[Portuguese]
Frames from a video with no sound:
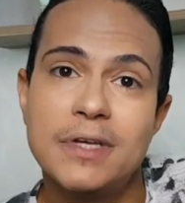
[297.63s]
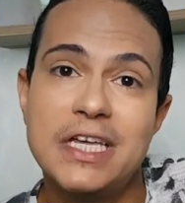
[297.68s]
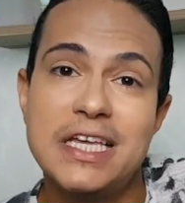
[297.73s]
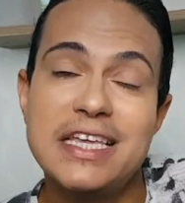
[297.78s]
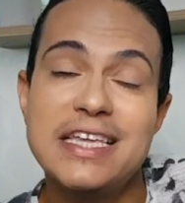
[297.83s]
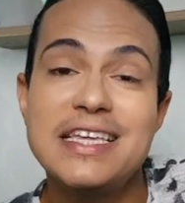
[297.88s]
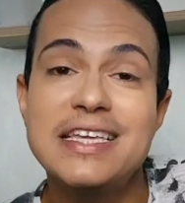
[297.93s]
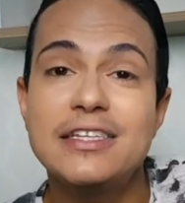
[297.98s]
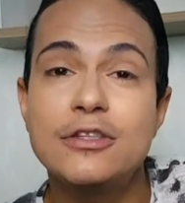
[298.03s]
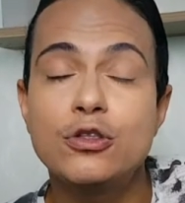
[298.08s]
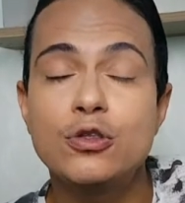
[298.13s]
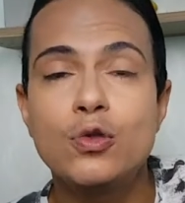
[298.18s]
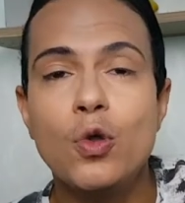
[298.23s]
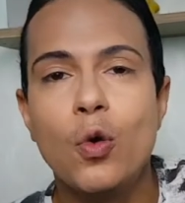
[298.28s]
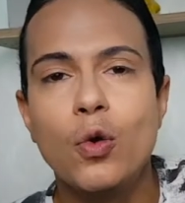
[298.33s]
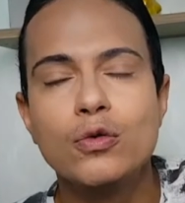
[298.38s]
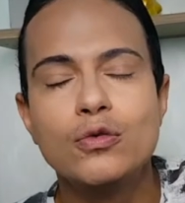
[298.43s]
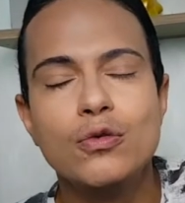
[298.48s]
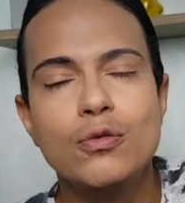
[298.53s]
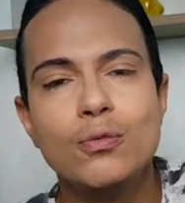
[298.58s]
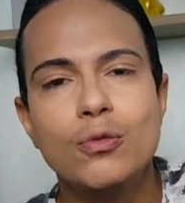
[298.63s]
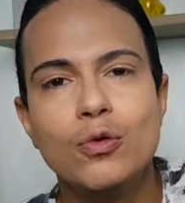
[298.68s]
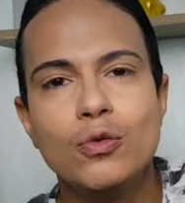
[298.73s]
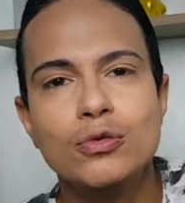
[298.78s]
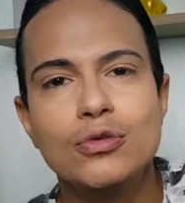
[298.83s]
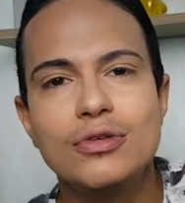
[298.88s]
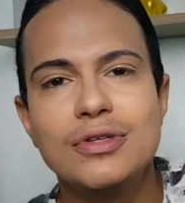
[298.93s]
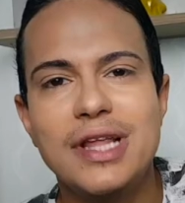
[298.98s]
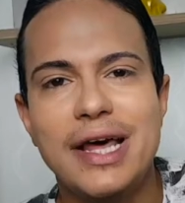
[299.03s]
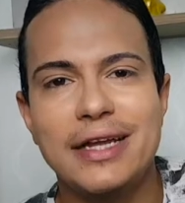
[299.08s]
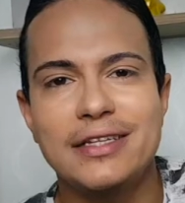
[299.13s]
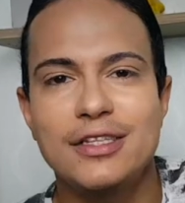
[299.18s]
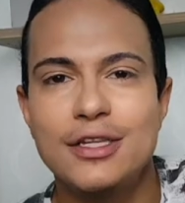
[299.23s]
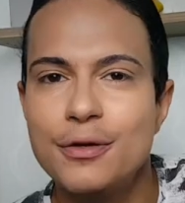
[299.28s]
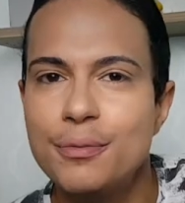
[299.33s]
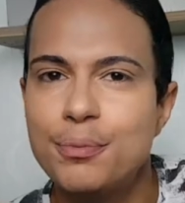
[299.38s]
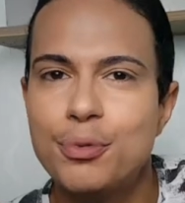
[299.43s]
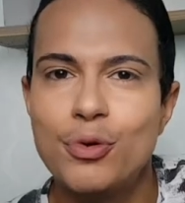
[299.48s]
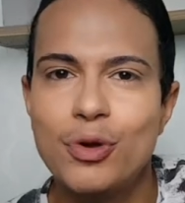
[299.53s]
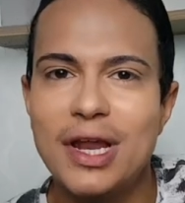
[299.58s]
e todo mundo da
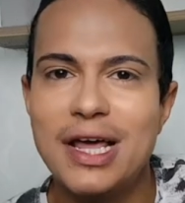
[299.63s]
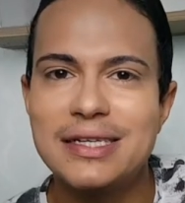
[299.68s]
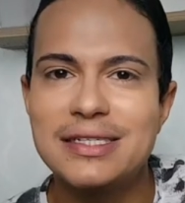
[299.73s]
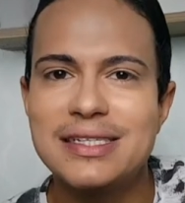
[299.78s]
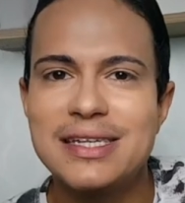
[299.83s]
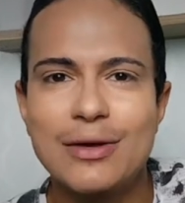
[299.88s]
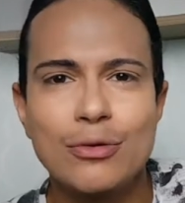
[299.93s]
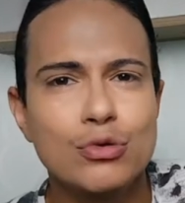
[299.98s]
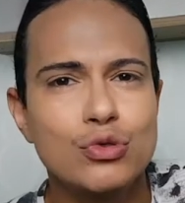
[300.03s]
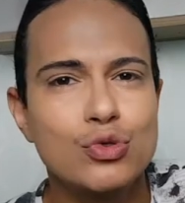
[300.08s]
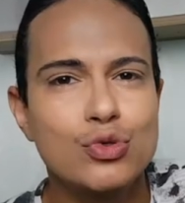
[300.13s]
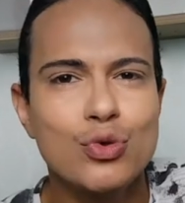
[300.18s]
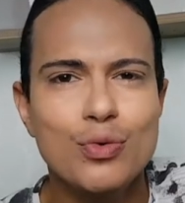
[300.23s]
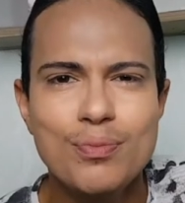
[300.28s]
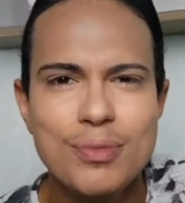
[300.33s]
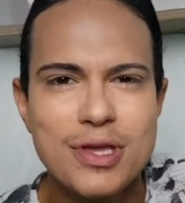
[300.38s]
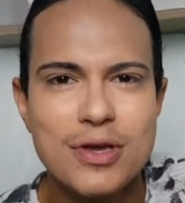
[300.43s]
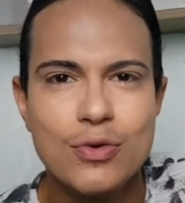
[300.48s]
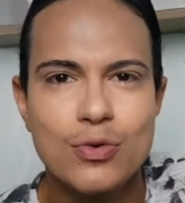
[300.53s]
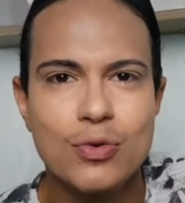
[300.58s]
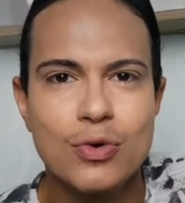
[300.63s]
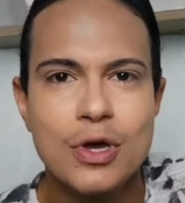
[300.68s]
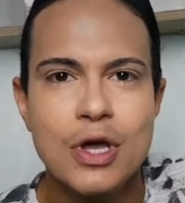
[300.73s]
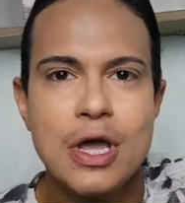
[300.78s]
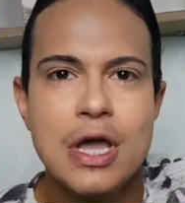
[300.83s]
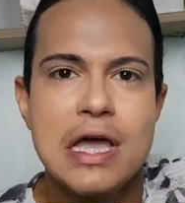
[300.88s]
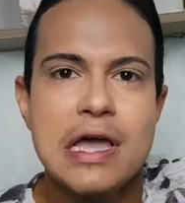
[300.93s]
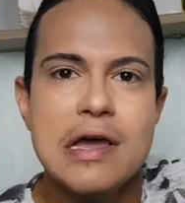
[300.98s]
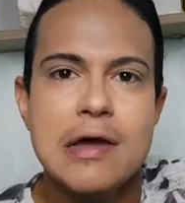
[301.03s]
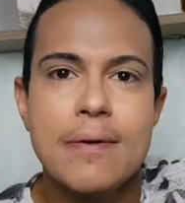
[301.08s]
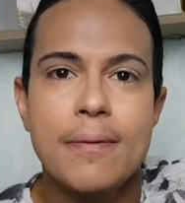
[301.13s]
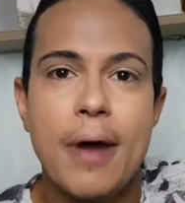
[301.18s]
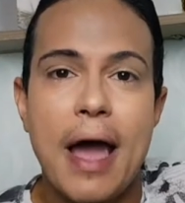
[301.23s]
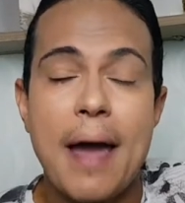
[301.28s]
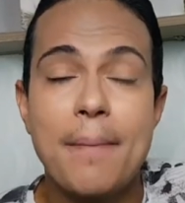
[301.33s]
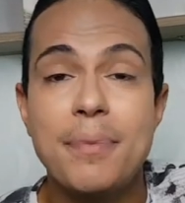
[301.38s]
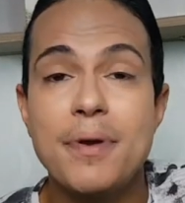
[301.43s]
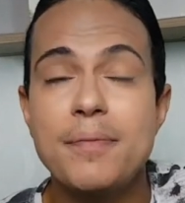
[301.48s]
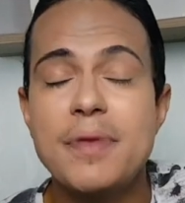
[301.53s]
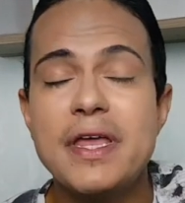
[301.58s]
tripulação sumiu.
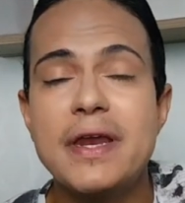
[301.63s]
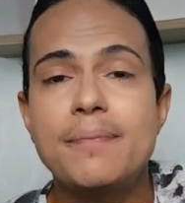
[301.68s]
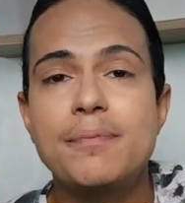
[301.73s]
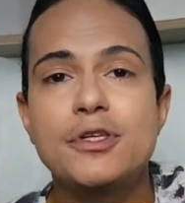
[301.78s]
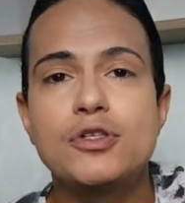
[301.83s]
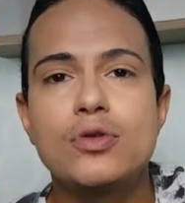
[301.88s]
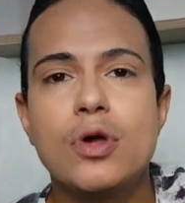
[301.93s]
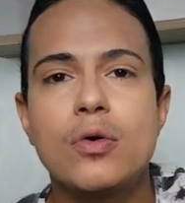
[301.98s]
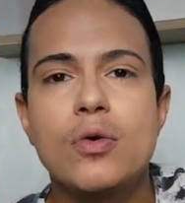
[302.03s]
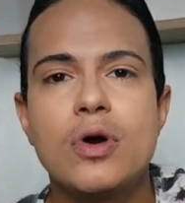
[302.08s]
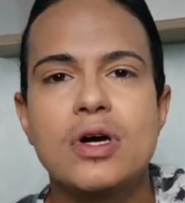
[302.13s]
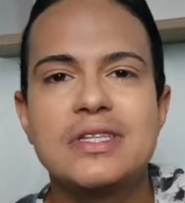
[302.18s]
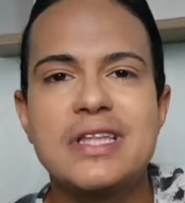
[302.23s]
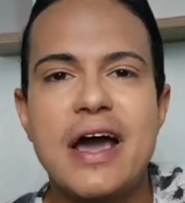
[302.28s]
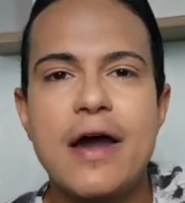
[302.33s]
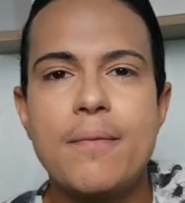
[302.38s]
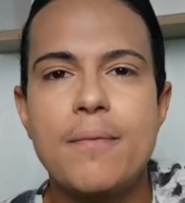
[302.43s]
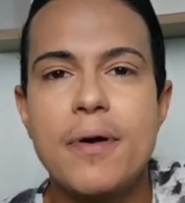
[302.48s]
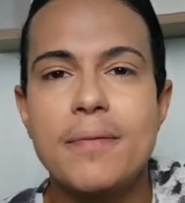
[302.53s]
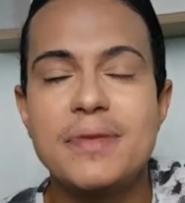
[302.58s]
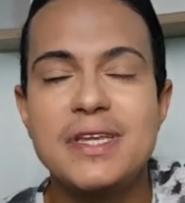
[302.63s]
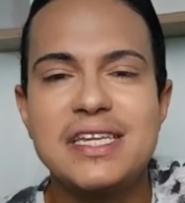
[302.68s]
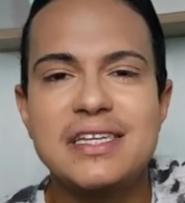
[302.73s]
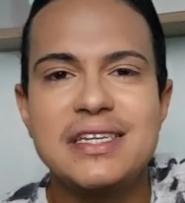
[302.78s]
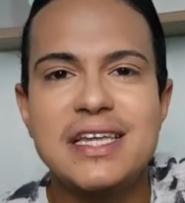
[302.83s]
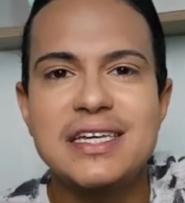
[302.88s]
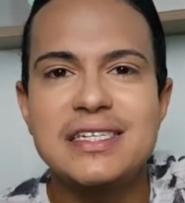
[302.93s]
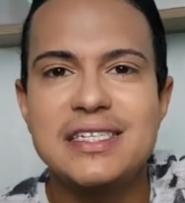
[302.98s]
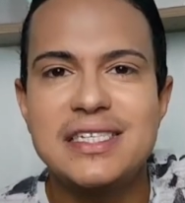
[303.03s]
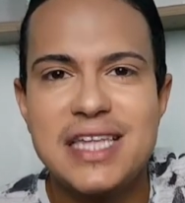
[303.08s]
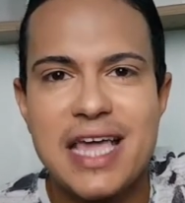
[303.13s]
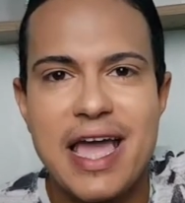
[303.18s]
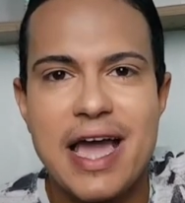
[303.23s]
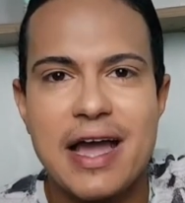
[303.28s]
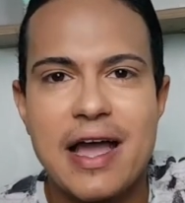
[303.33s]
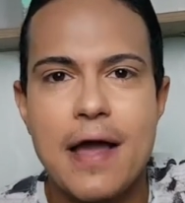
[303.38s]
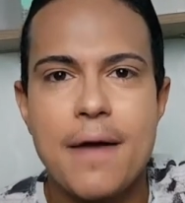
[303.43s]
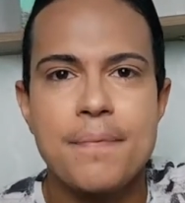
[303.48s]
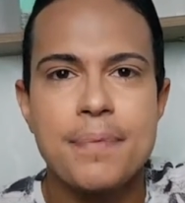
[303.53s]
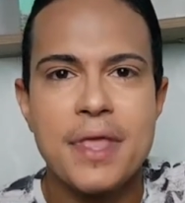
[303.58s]
A primeira pessoa a acordar é uma menina
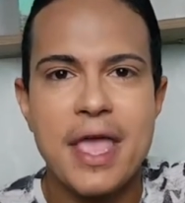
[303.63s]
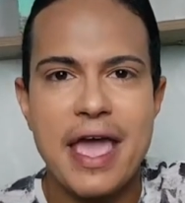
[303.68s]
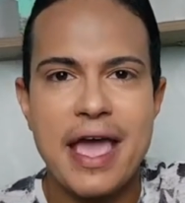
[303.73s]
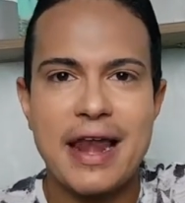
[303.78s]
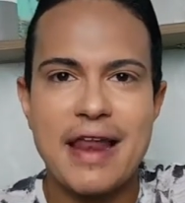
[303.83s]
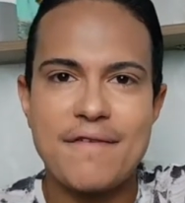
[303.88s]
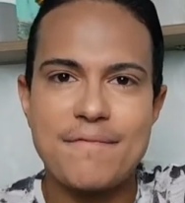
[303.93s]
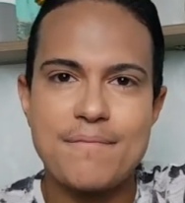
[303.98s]
cega. Ela